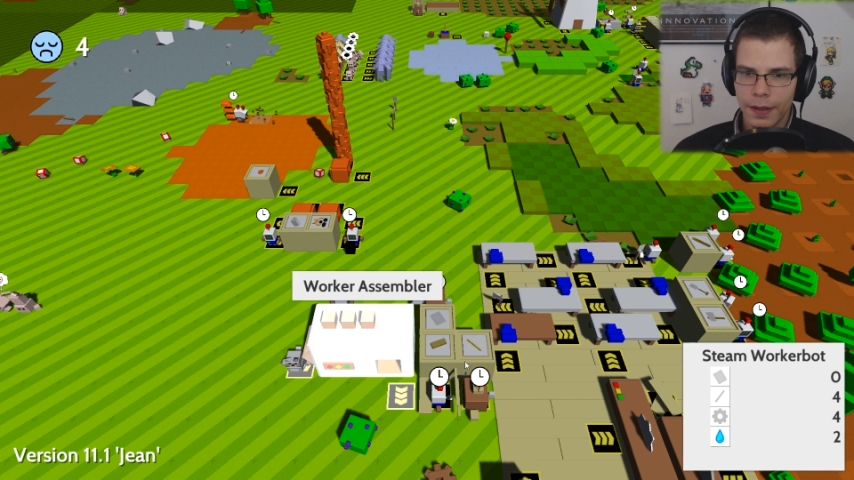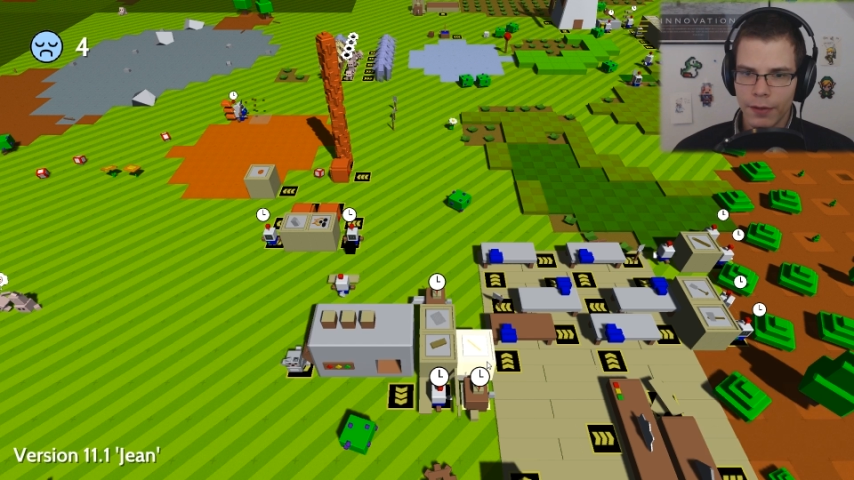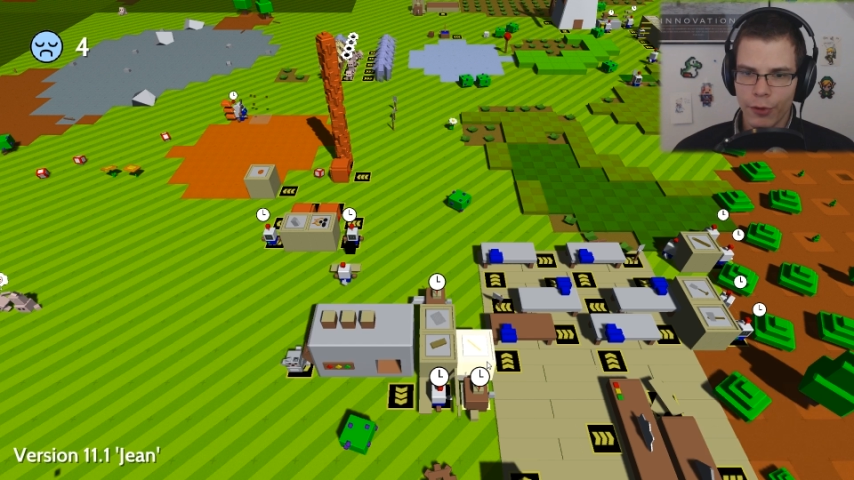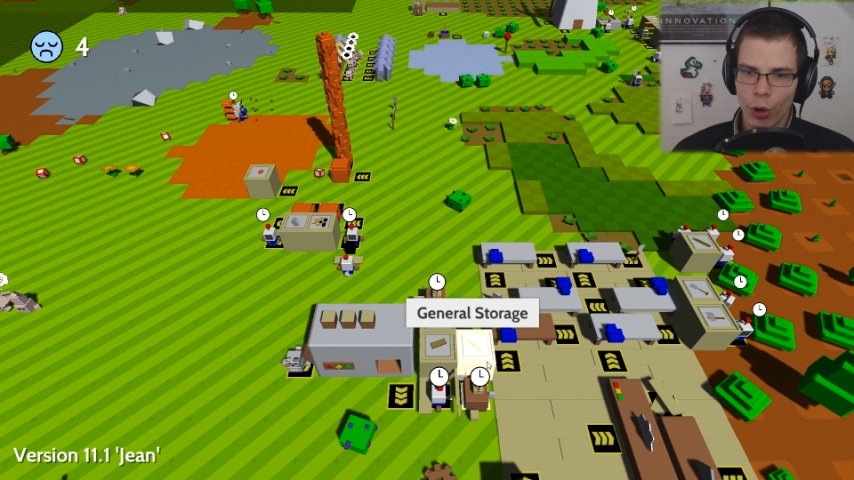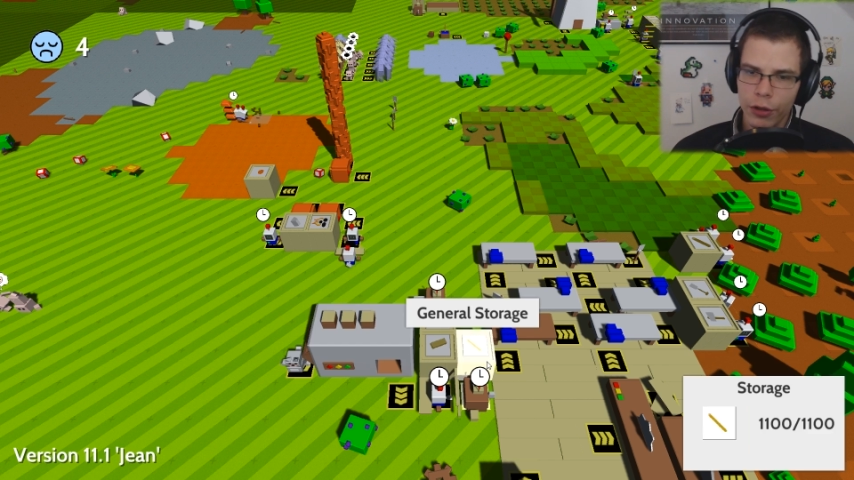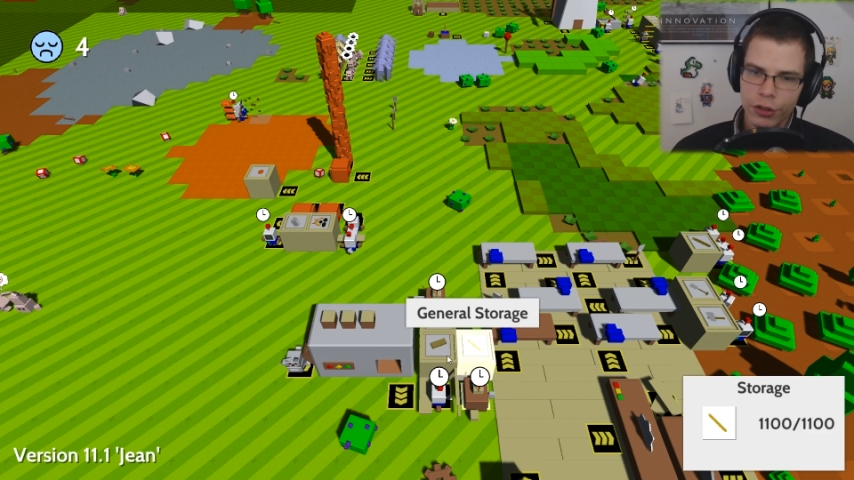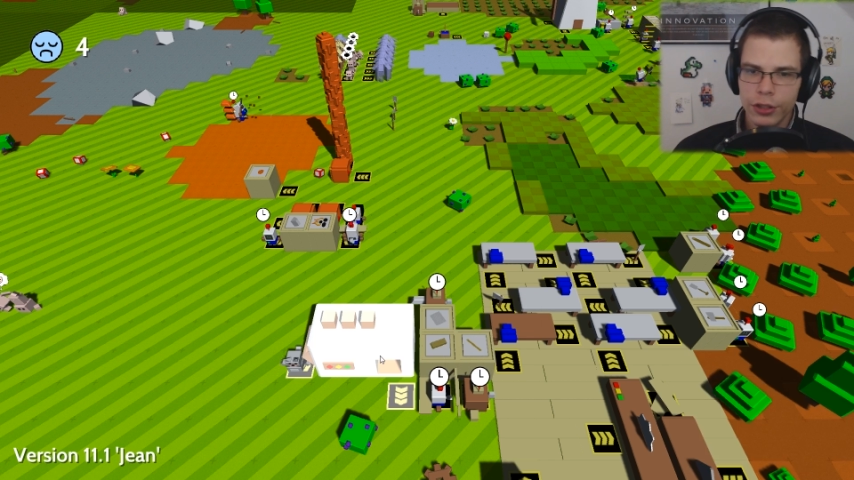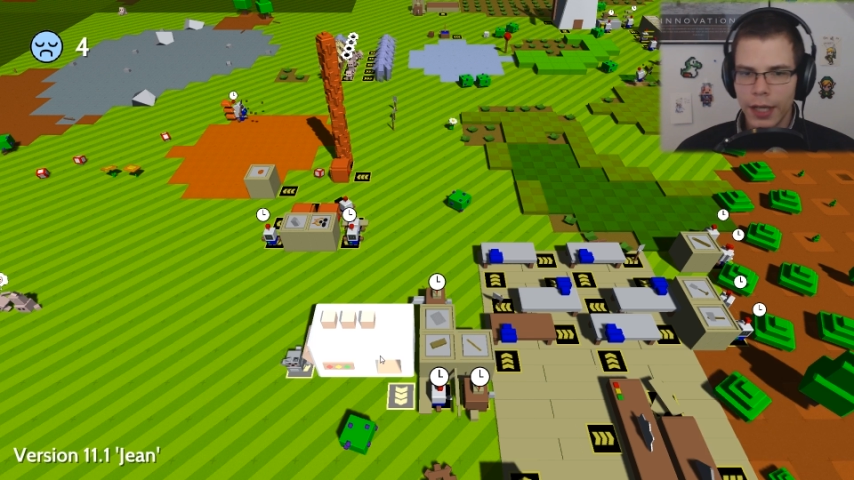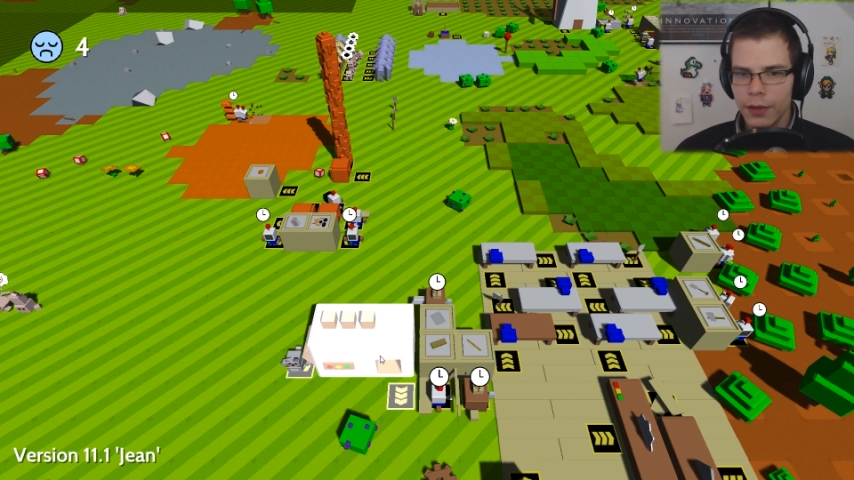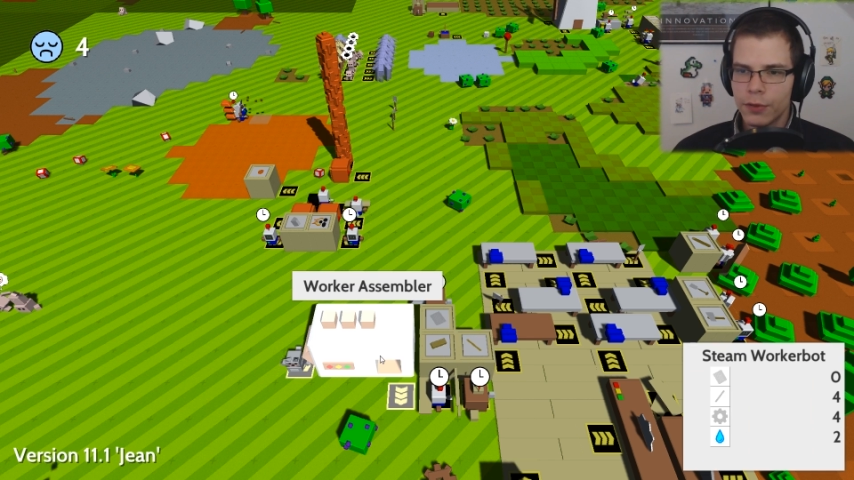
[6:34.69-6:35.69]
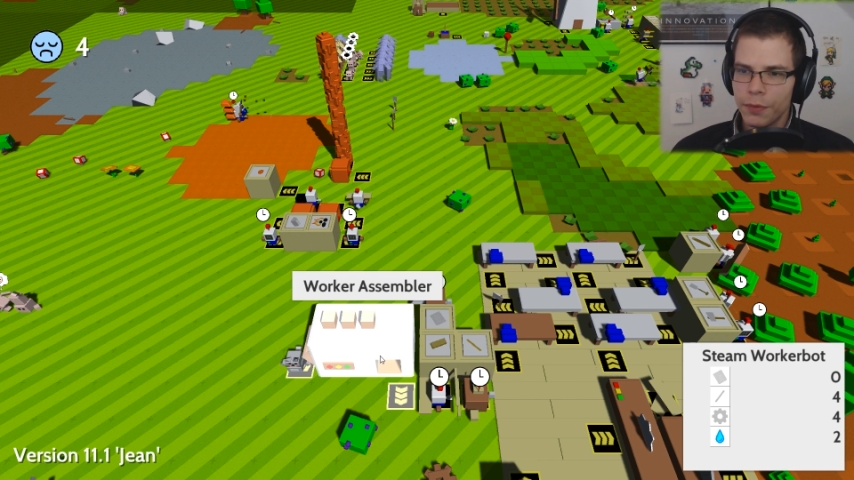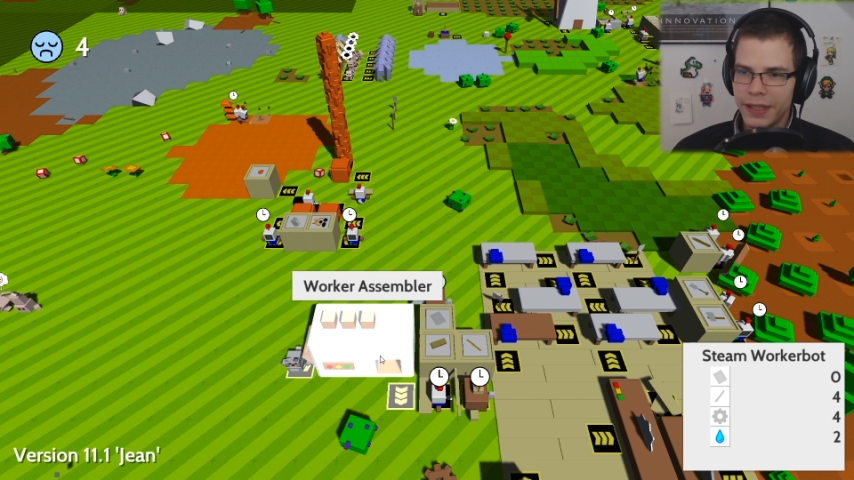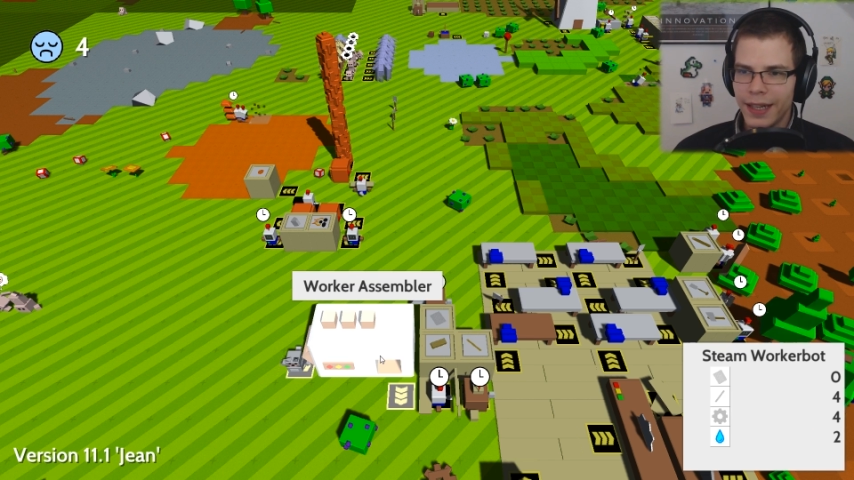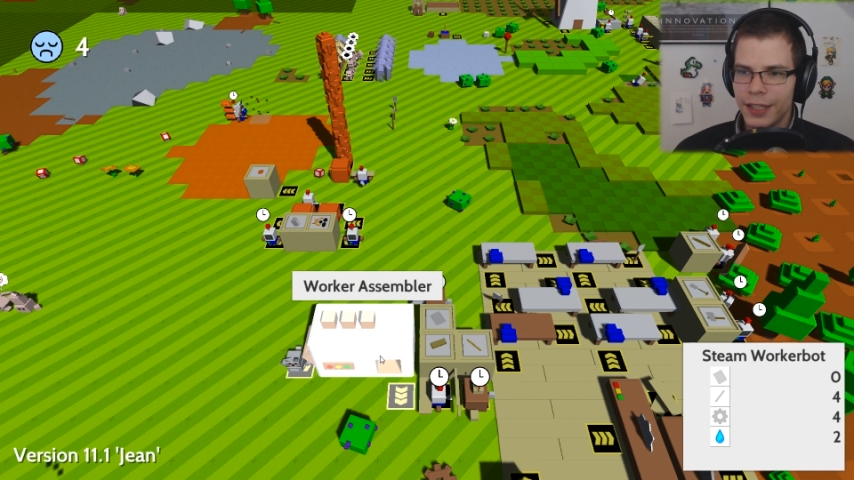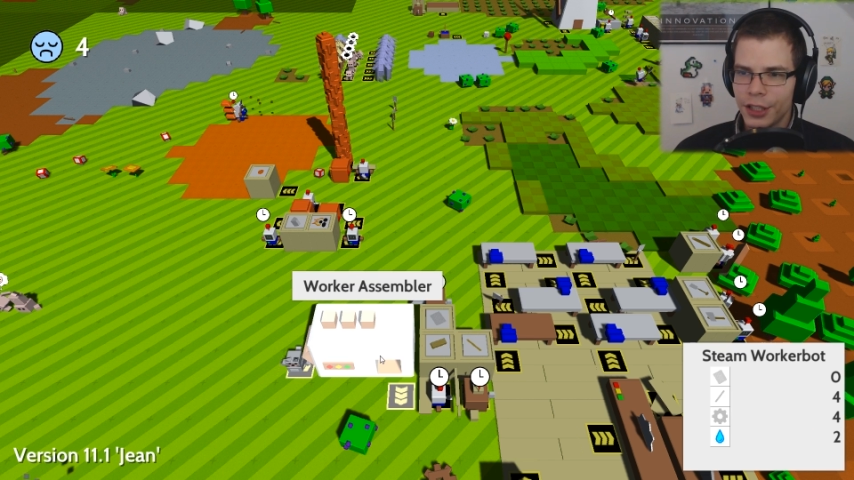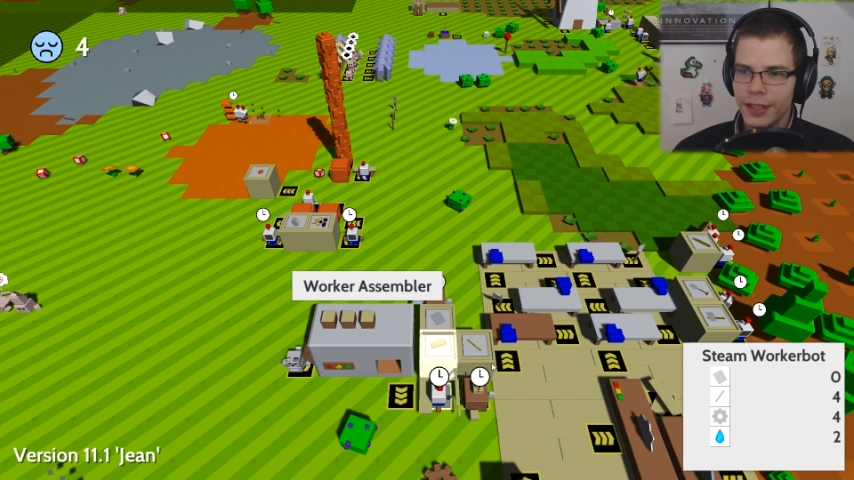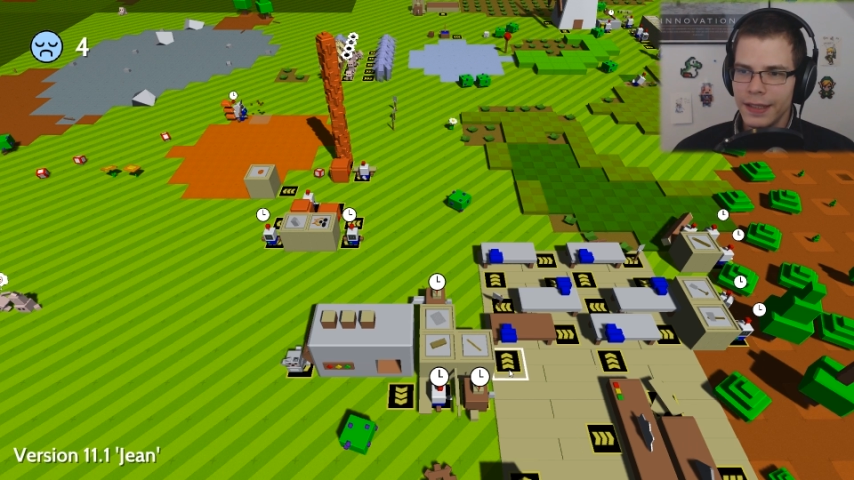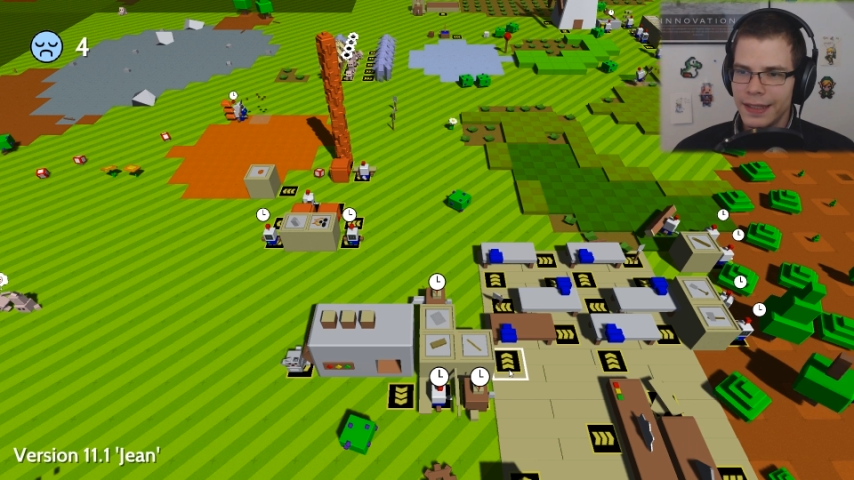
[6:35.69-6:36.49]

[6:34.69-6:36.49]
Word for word: Für Holzstangen und Metallstangen.